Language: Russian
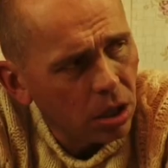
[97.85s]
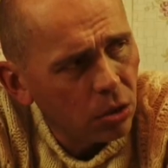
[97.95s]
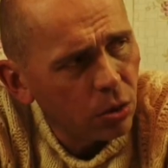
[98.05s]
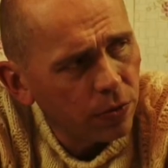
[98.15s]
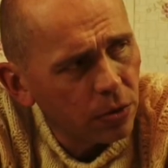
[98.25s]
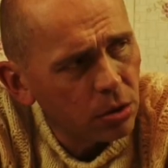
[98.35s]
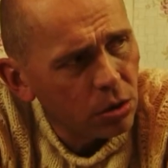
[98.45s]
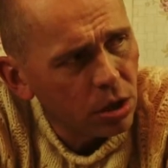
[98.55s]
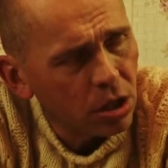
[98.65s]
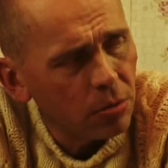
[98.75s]
Готов
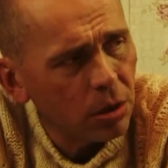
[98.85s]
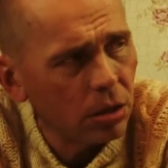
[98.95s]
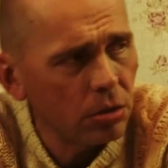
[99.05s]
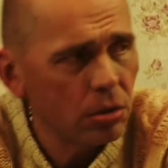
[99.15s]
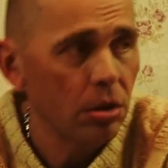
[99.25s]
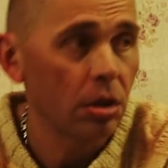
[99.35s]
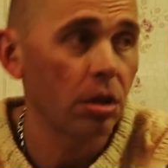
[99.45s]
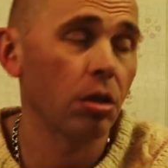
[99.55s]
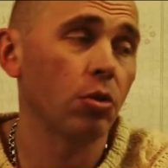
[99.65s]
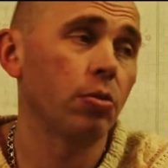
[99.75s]
выслушать обратную,
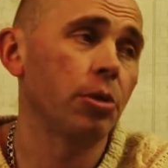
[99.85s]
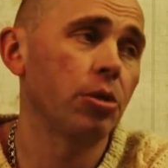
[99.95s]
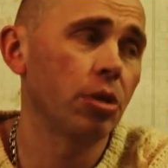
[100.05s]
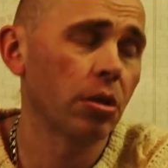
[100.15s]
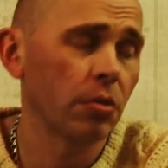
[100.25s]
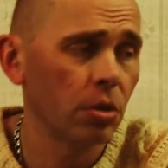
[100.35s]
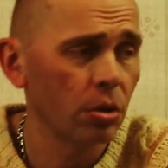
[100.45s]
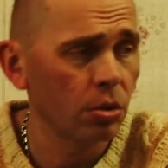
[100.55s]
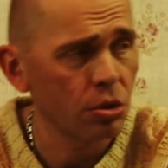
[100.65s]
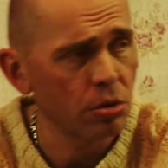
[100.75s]
аргументированную
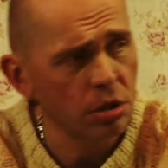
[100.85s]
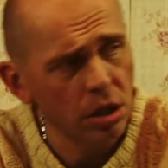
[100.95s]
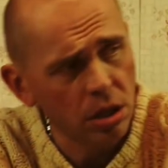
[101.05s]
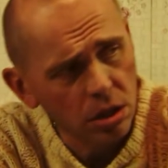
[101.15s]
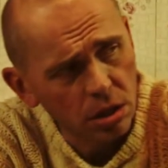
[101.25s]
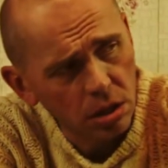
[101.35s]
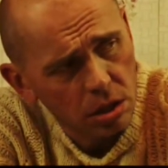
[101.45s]
точку зрения.